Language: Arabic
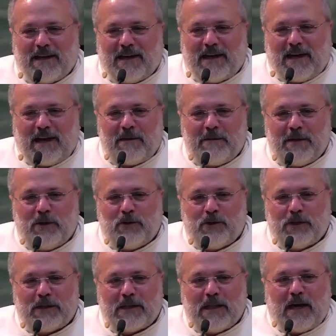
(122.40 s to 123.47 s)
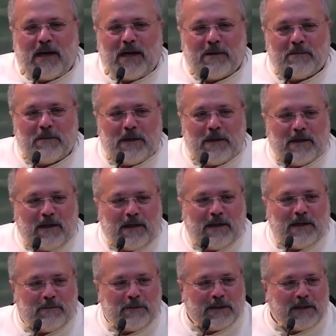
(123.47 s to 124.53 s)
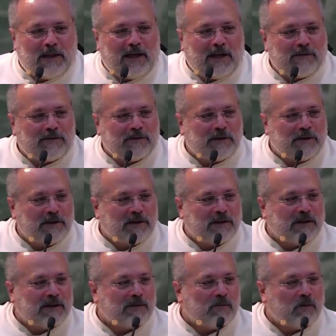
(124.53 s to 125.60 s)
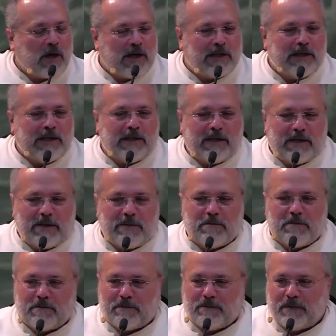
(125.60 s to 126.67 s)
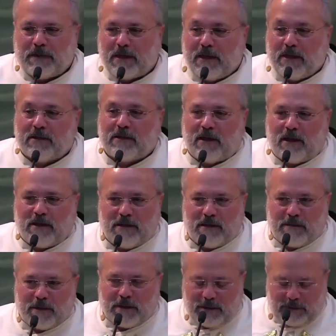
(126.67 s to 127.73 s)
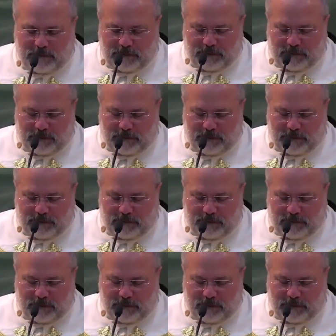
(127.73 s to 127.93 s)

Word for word: عباله يتنعم باللي نحن بنتنعم فيه اسمه حنان الام كانت العذراء مريم